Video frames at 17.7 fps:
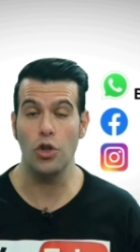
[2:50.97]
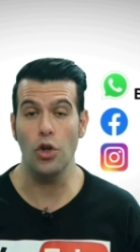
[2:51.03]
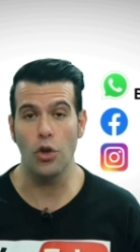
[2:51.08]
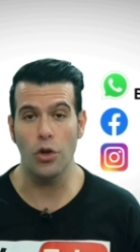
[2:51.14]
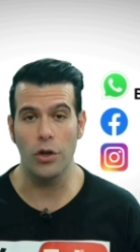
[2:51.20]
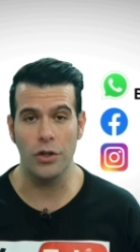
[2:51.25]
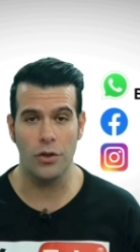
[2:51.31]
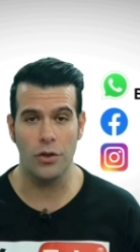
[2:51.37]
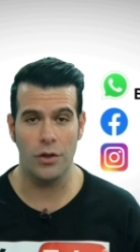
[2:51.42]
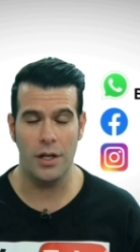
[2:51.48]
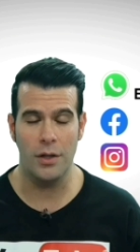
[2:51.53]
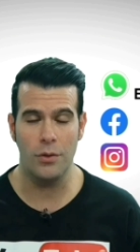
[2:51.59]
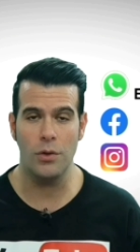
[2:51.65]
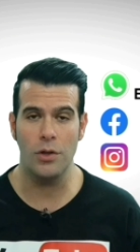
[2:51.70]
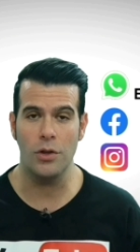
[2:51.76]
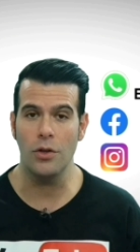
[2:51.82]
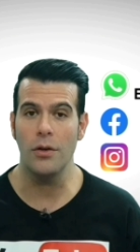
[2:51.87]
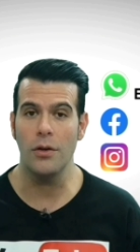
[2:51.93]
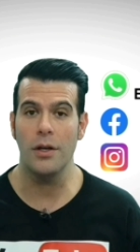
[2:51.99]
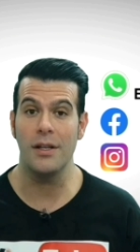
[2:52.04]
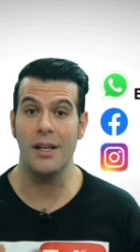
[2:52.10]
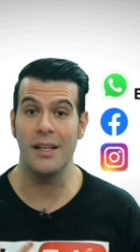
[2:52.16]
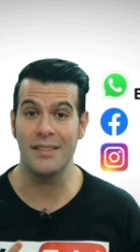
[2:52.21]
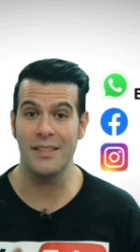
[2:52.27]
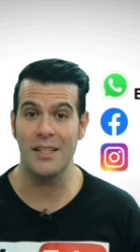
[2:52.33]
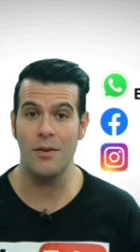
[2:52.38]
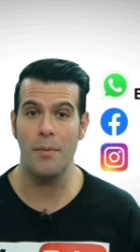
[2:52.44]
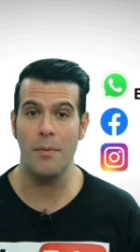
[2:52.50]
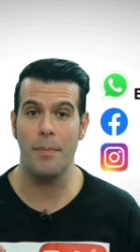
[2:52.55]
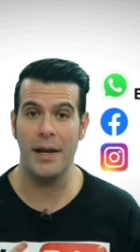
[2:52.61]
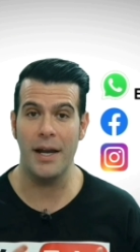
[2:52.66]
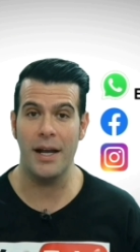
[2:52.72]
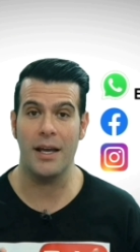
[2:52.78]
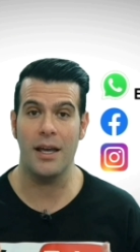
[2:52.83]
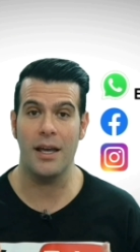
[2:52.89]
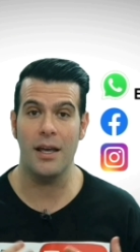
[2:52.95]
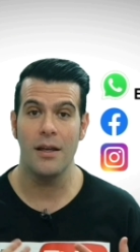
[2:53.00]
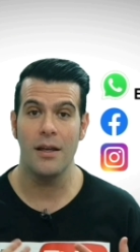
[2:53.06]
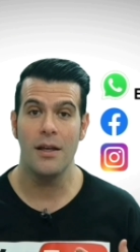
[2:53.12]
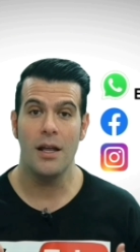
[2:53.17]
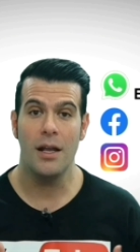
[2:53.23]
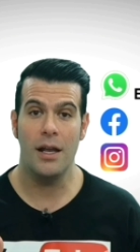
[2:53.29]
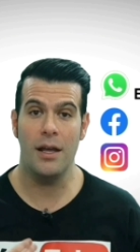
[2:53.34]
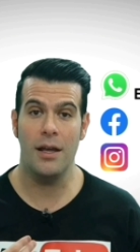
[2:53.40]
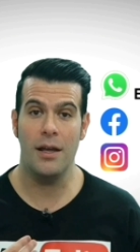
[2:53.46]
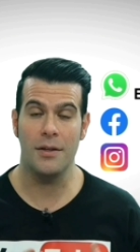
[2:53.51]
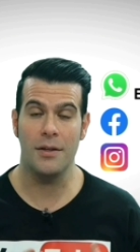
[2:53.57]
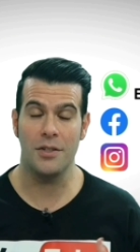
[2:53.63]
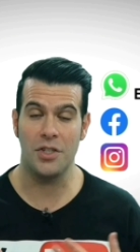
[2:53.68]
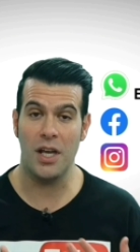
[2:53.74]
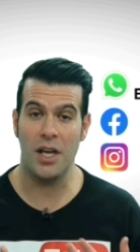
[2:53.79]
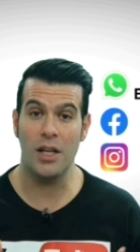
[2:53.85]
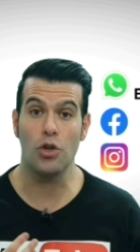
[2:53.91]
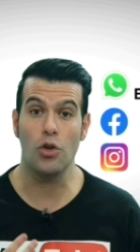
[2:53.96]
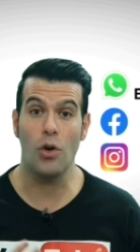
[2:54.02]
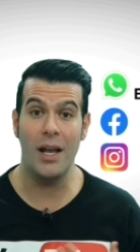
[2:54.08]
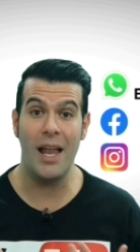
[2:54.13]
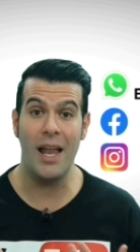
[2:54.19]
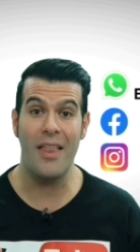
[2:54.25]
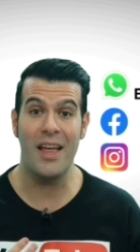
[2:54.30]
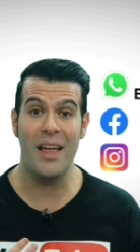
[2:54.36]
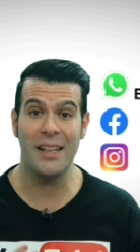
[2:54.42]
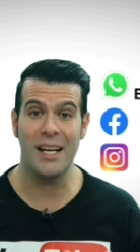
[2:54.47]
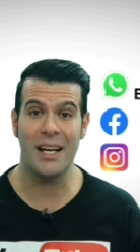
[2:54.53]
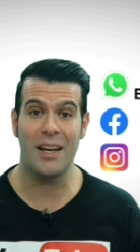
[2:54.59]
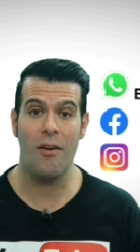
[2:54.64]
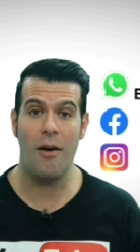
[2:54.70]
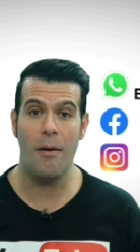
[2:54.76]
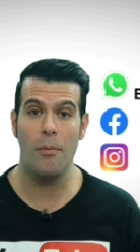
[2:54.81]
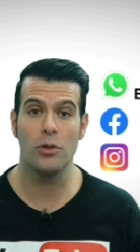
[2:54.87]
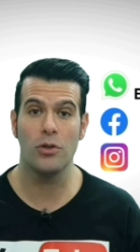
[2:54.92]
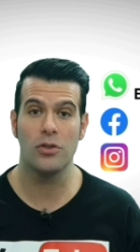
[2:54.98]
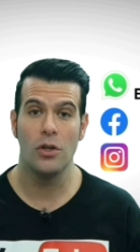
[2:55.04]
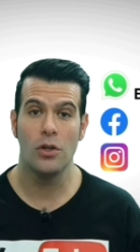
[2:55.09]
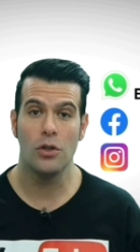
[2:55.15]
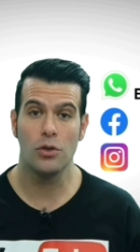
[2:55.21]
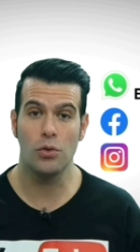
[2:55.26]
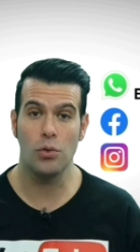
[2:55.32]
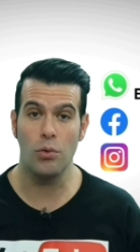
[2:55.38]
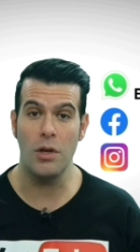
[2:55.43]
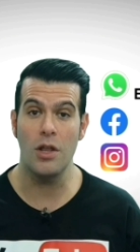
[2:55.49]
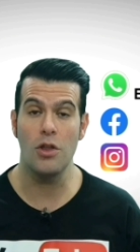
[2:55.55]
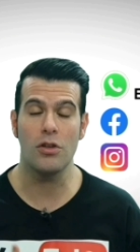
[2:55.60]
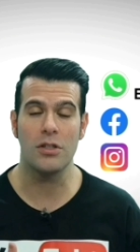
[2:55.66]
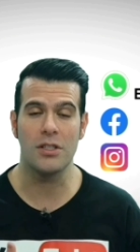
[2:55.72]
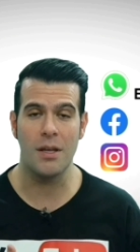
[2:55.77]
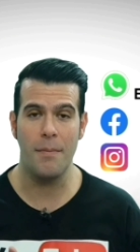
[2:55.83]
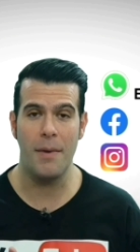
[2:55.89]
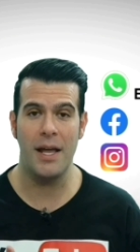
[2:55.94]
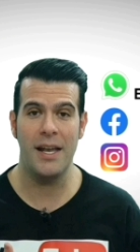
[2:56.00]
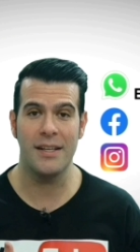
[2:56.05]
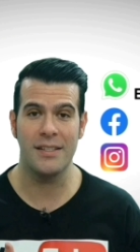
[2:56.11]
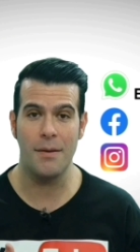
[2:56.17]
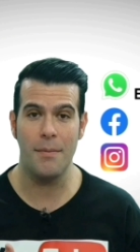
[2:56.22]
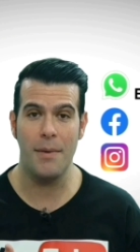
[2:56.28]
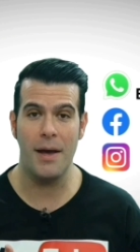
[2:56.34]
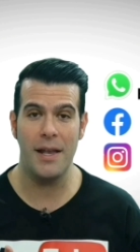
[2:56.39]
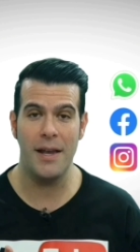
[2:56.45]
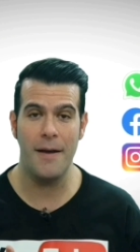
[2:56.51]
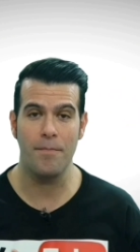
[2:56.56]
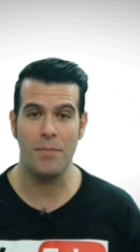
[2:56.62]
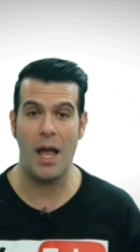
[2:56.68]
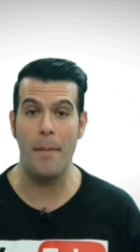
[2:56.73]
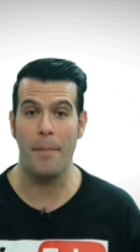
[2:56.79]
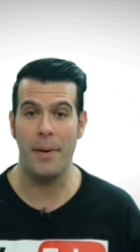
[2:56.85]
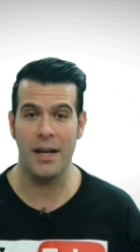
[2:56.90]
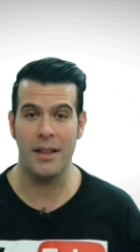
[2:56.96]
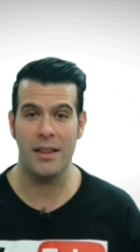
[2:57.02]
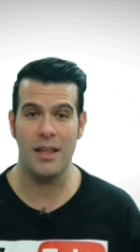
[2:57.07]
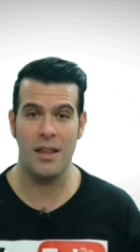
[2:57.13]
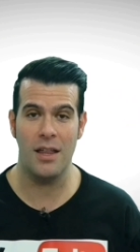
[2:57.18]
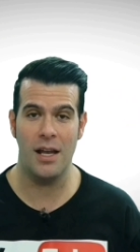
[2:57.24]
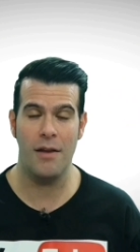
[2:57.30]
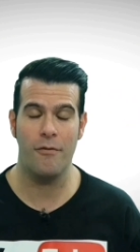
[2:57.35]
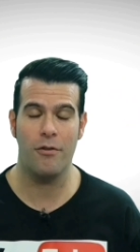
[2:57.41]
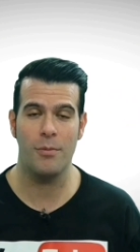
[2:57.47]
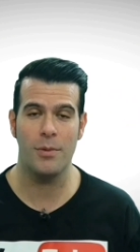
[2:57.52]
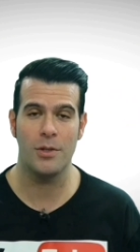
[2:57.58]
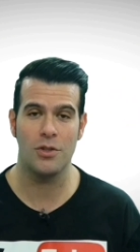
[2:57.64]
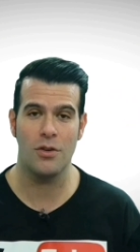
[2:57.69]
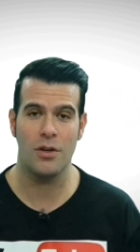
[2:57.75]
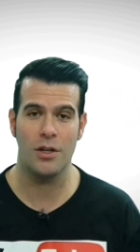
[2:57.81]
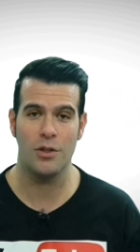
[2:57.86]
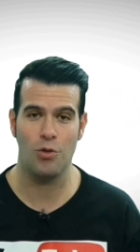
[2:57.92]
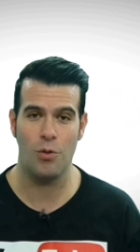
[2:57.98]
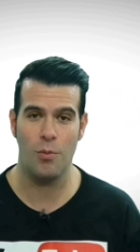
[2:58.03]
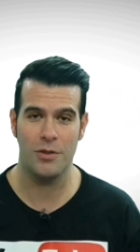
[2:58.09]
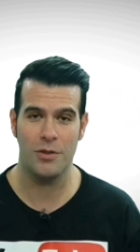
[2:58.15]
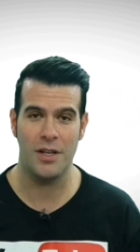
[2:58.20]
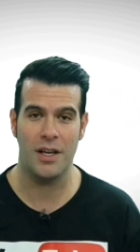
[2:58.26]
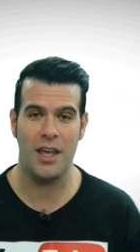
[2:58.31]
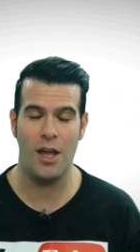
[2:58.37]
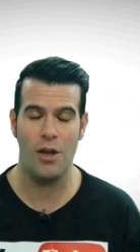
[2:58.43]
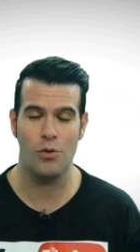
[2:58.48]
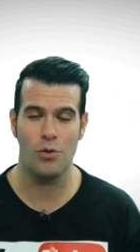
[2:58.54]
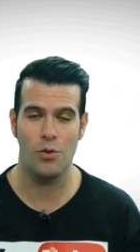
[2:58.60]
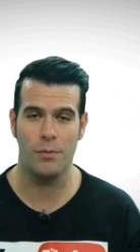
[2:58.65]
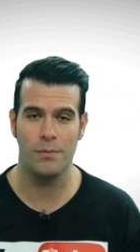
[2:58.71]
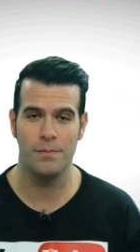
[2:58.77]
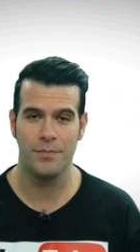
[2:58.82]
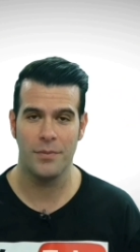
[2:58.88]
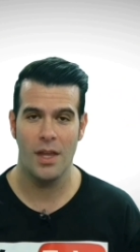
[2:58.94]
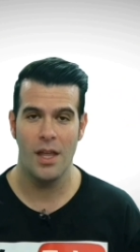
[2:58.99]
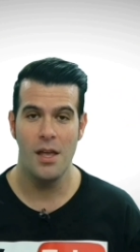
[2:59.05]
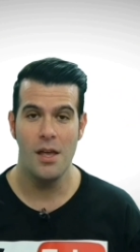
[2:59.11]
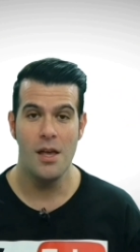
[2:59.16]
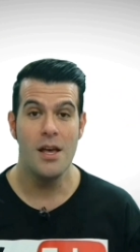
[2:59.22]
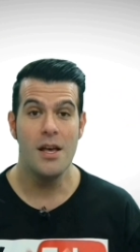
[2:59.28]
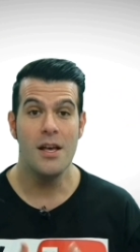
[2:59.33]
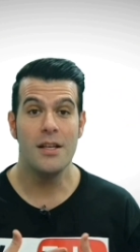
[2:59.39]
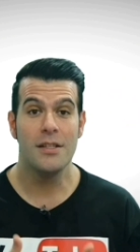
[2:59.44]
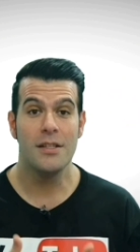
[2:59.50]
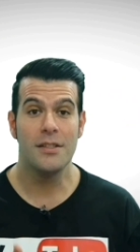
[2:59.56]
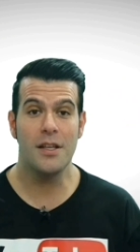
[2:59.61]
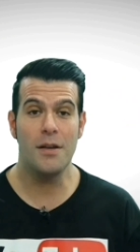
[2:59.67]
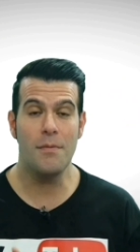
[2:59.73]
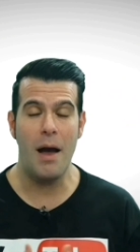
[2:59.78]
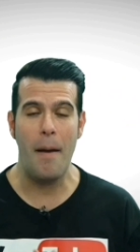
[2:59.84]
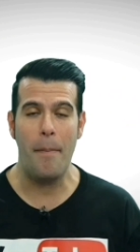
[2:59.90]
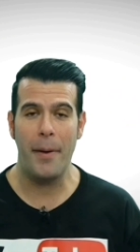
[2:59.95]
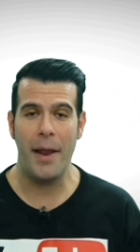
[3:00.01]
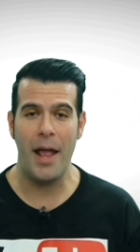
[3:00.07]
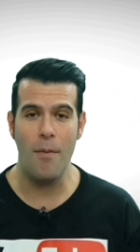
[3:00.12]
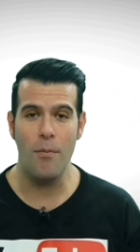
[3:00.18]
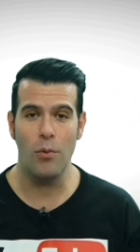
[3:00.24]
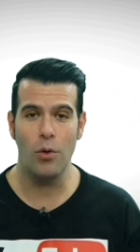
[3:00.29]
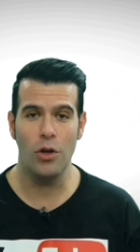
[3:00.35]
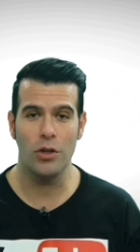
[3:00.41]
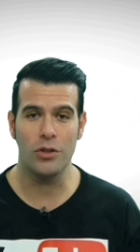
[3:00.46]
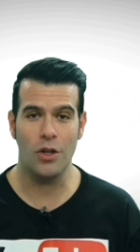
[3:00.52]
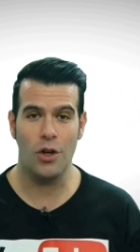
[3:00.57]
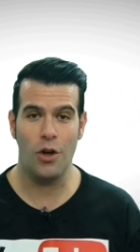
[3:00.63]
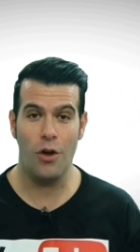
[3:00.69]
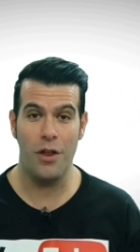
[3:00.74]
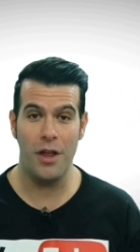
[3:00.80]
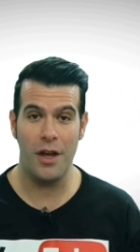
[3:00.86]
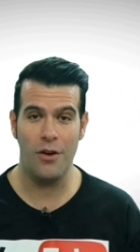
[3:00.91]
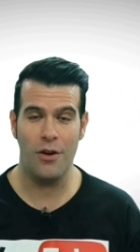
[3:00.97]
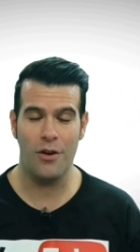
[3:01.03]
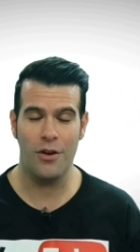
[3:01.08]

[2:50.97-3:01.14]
Todo esto es gratuito, les sirve para que eh, llegue toda la data que vamos subiendo semana a semana, aparte de la información que subimos aquí a YouTube. Sin más preámbulos, los